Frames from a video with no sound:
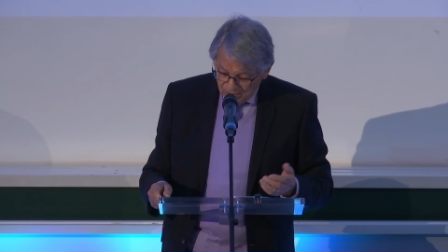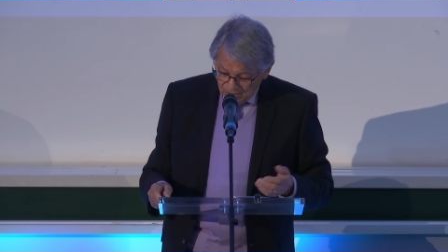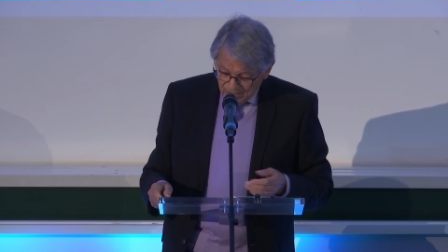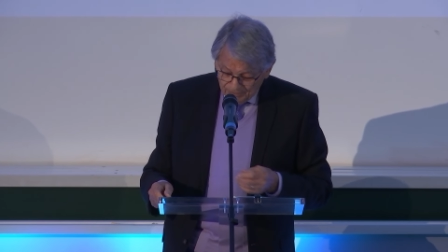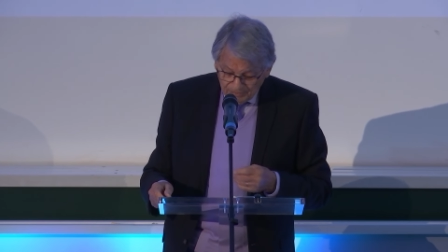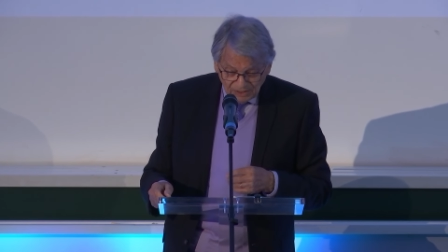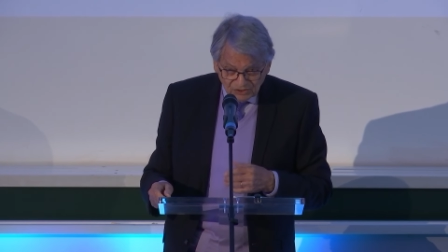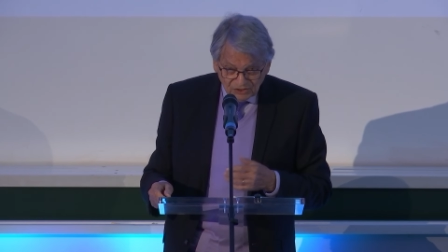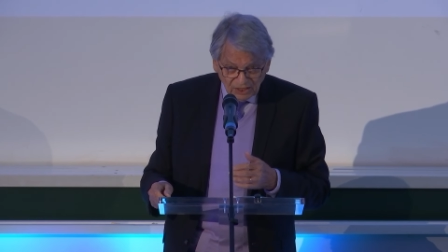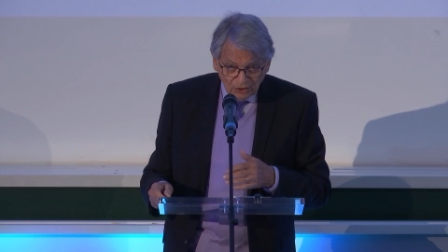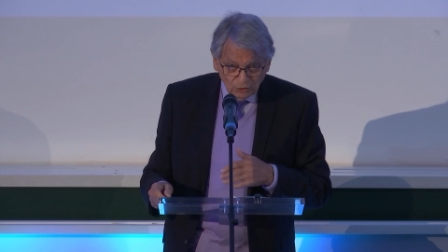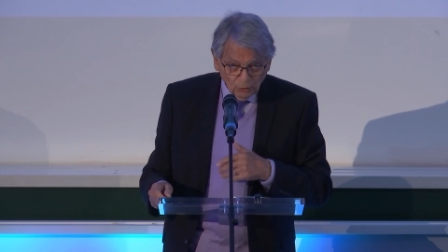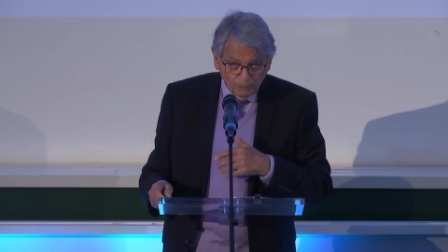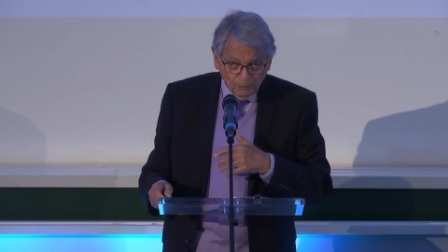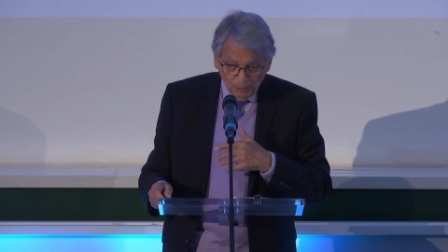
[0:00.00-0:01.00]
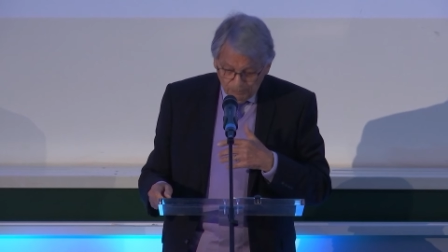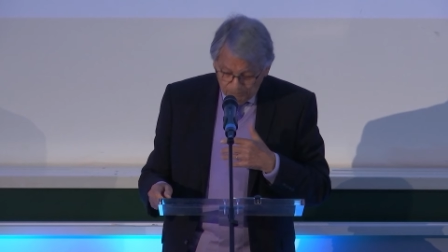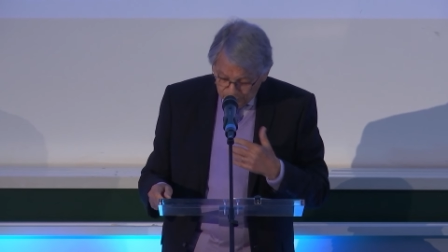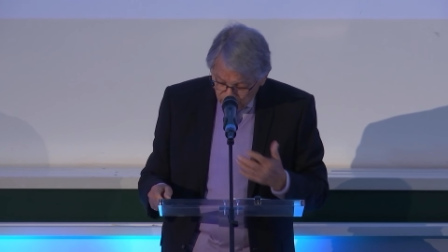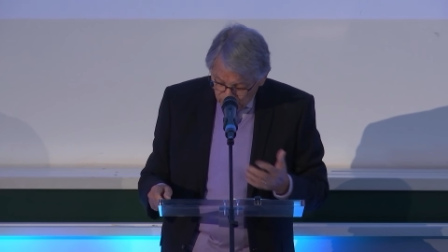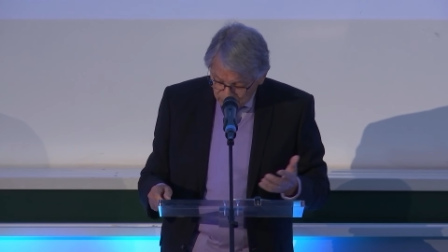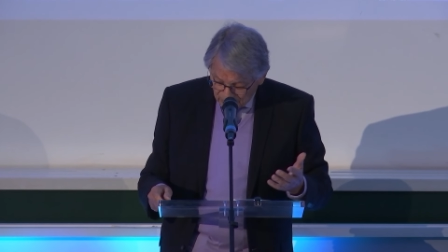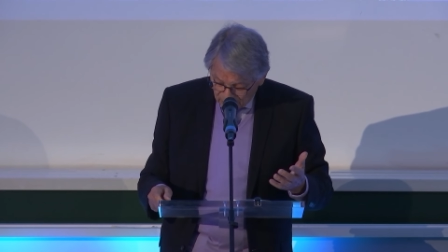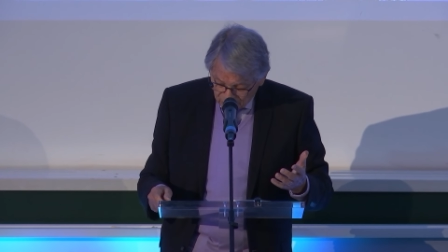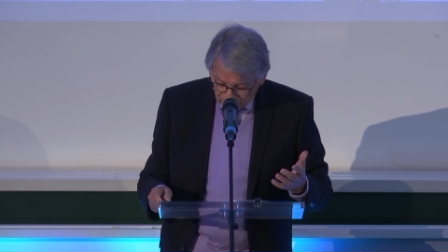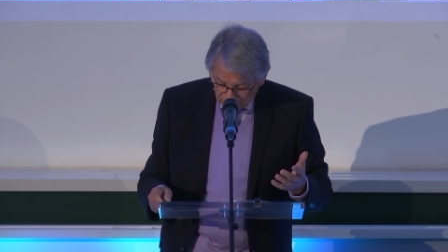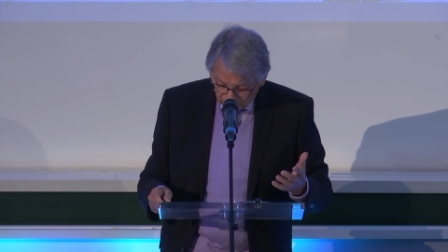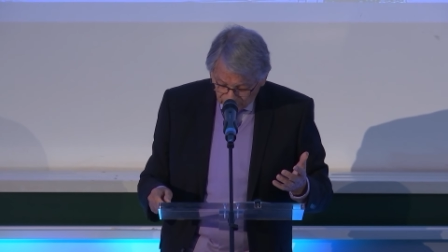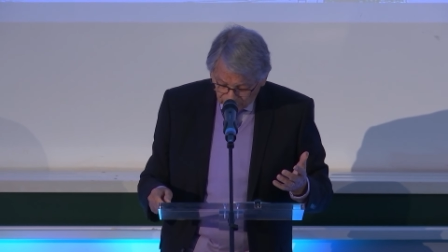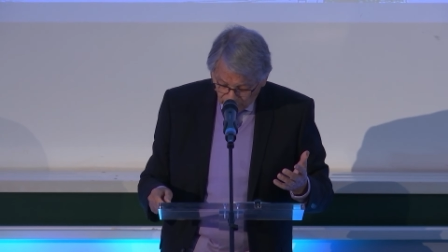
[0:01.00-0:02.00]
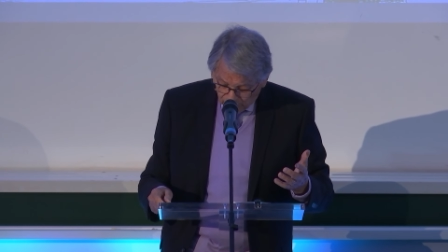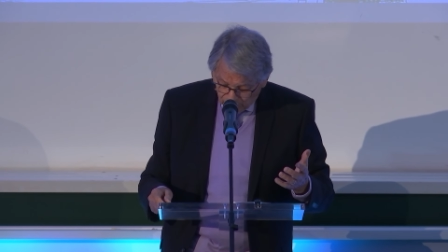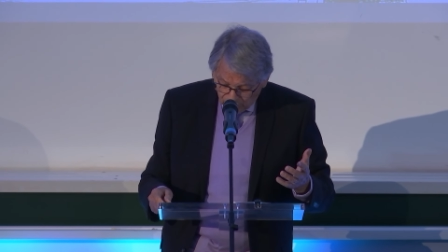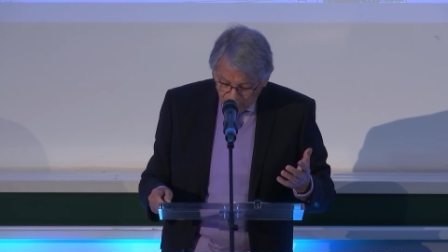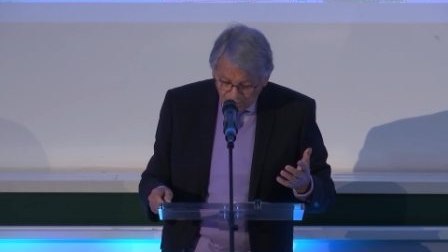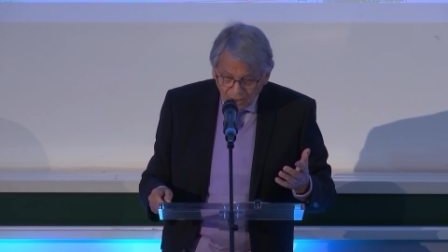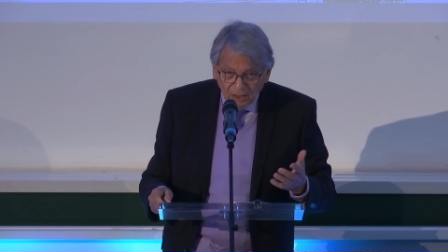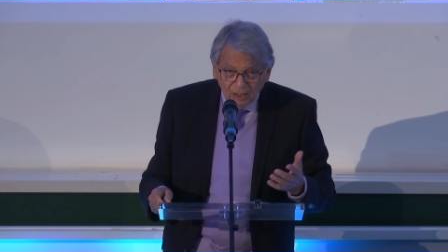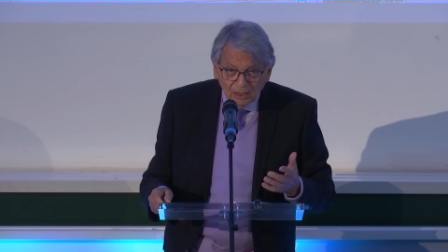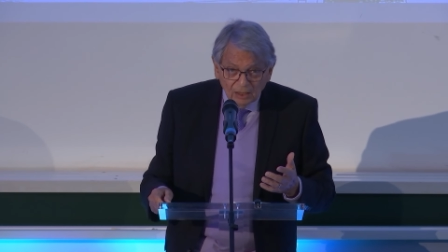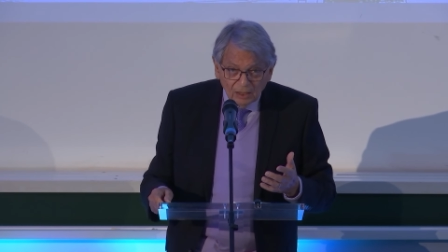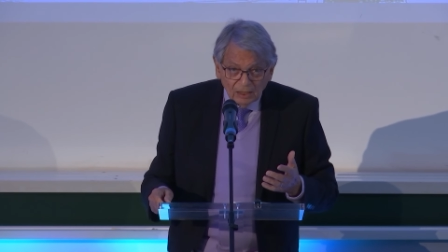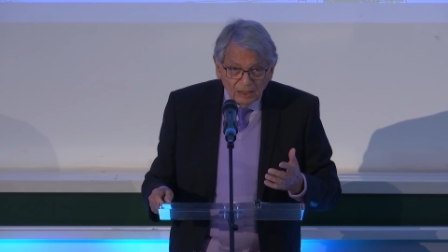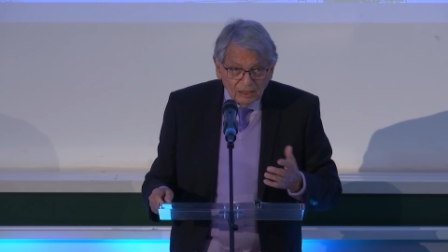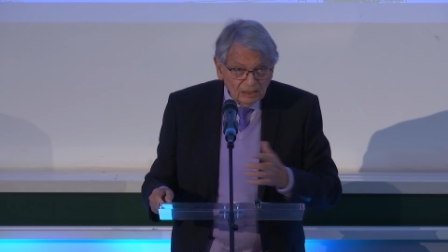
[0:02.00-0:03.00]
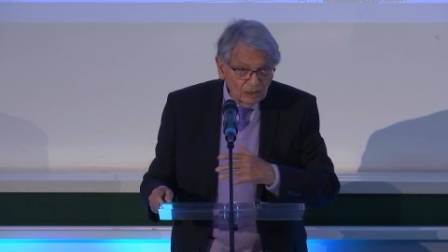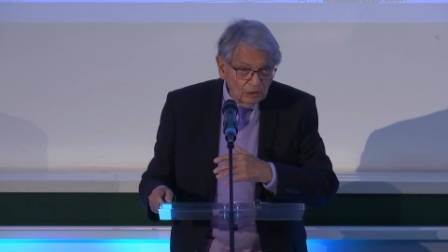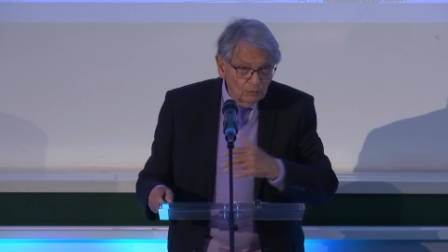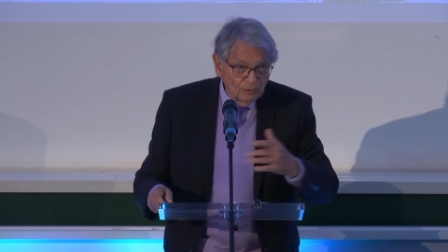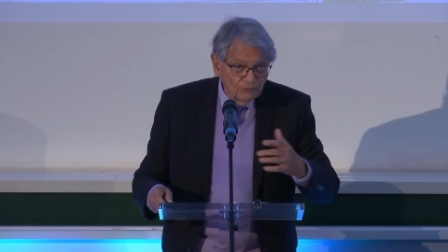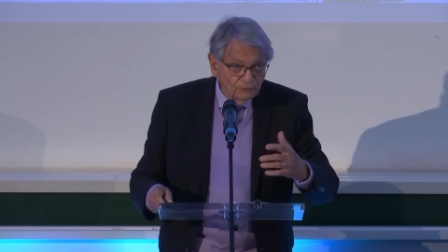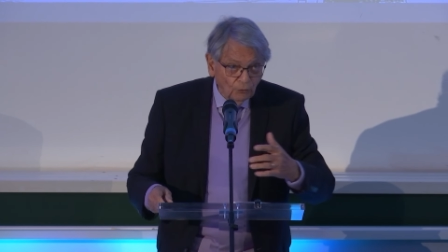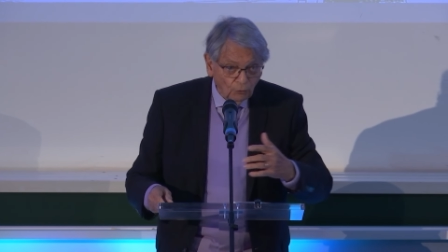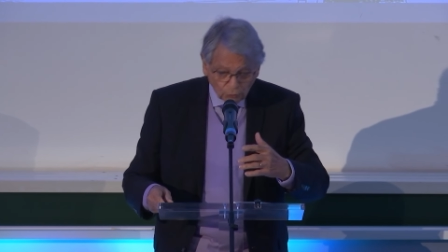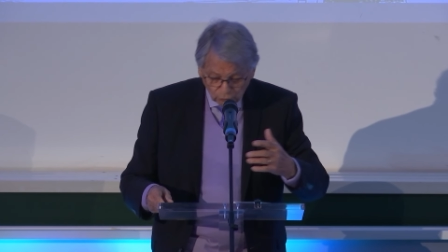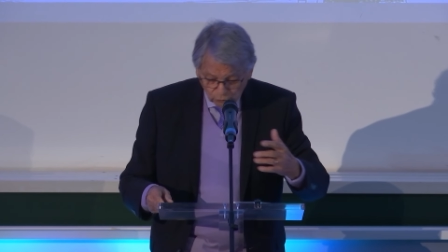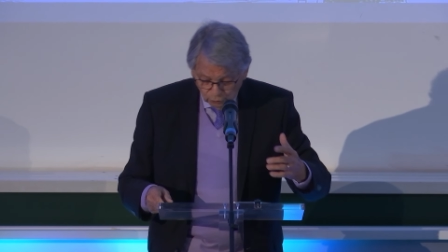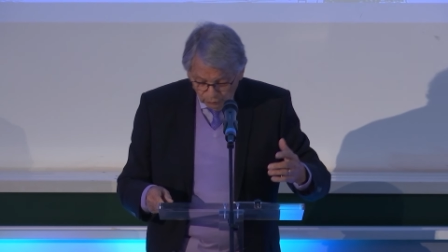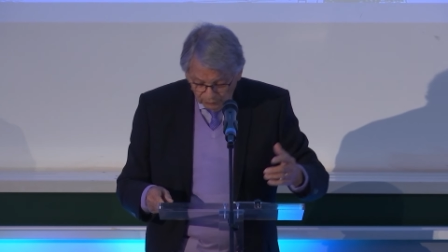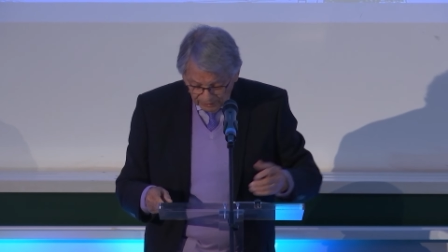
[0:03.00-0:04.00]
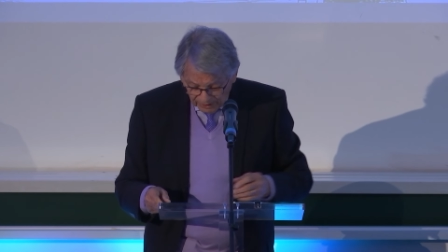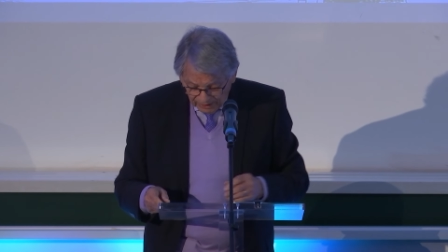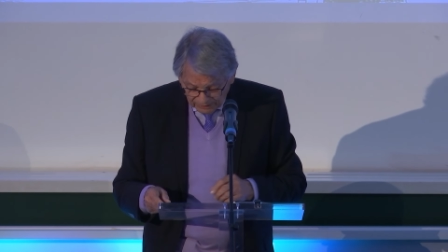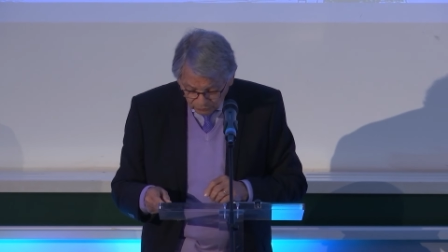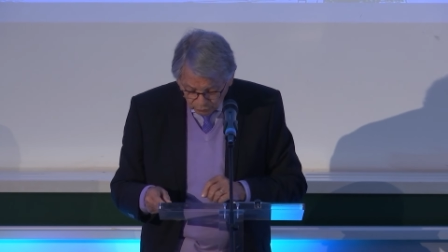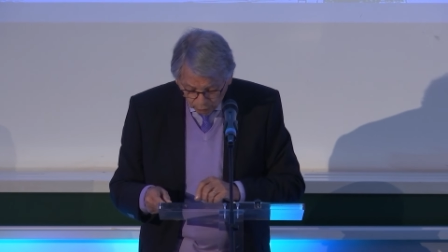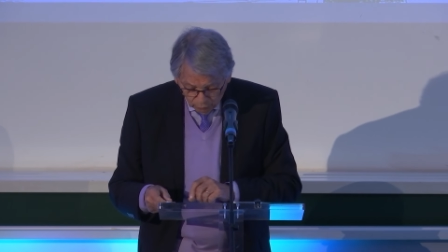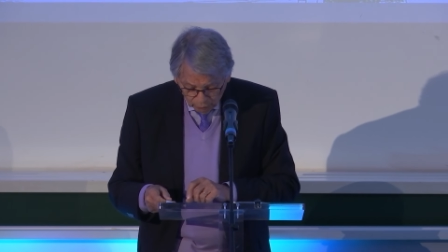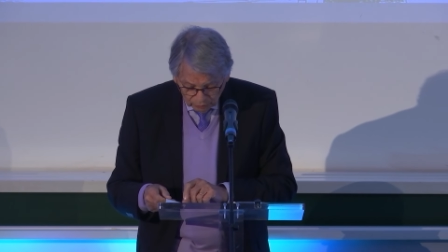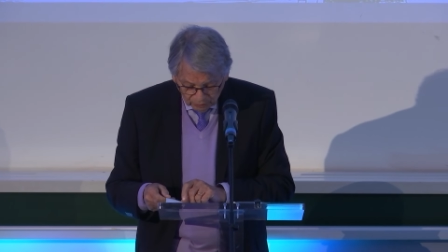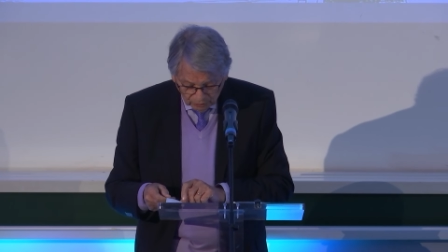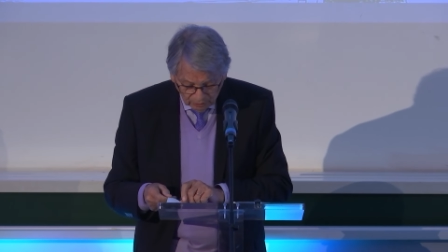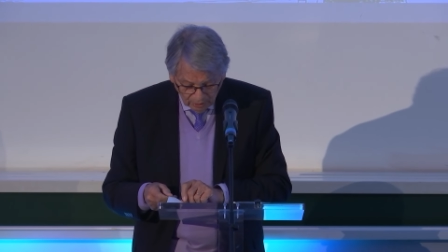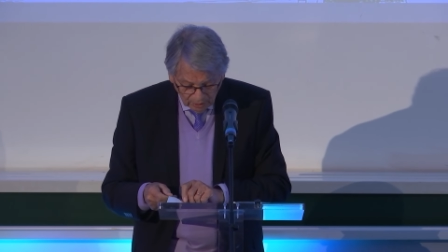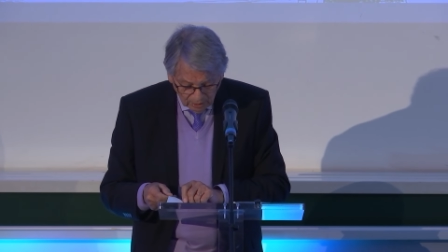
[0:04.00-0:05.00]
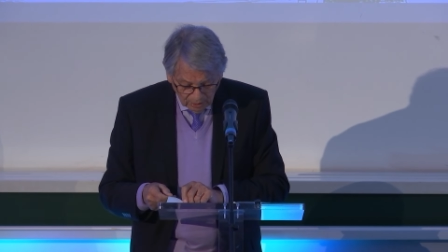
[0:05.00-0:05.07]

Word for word: un médecin ne peut plus agir seul et qu'il lui faut recourir à d'autres,